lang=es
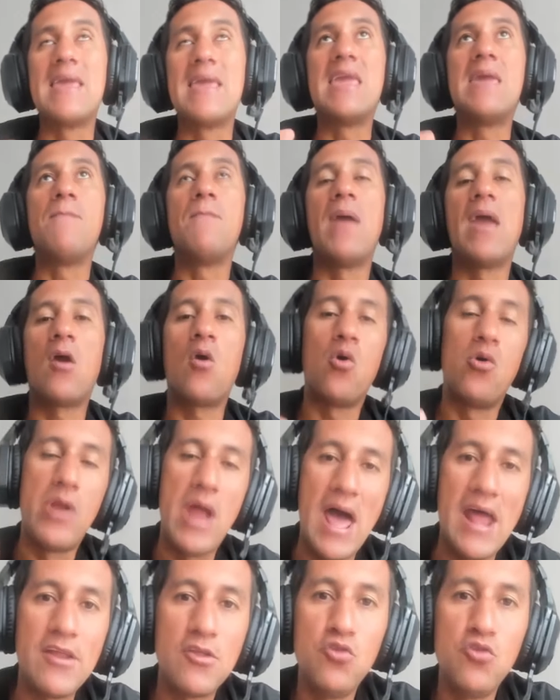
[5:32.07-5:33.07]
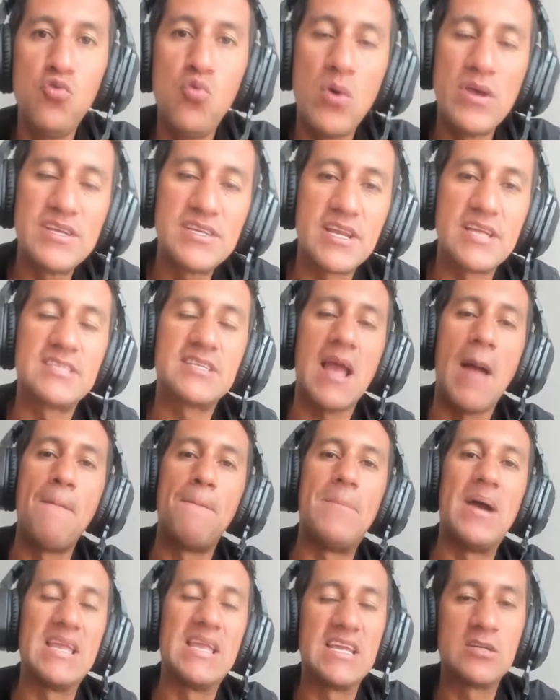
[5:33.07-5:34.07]
y mejorar nuestras
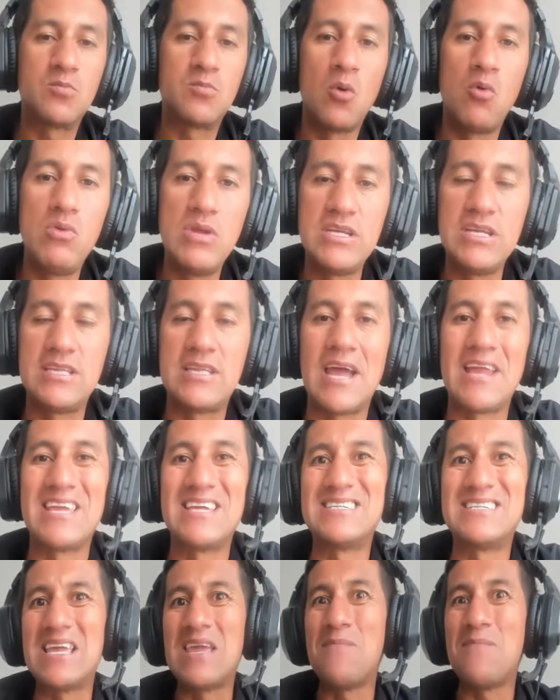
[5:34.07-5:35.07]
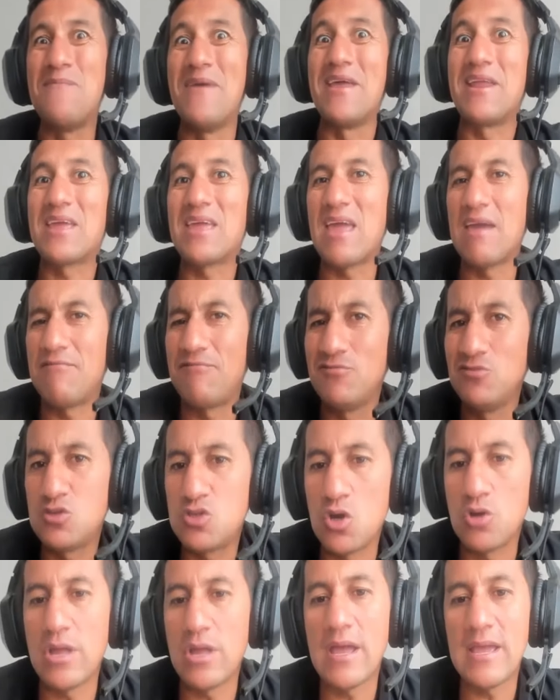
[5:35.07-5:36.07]
campañas publicitarias y ver qué
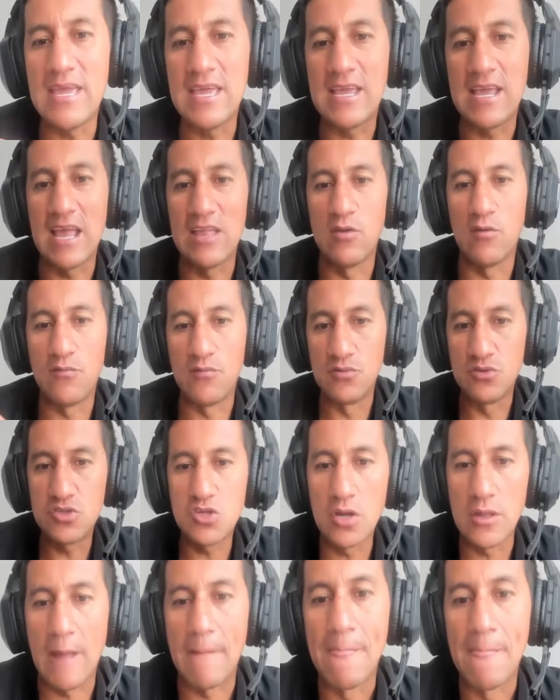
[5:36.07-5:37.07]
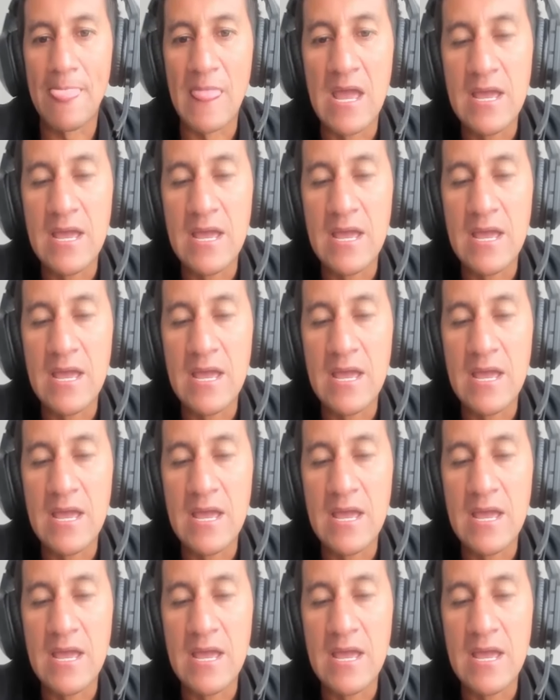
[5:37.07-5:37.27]
funciona y qué no funciona.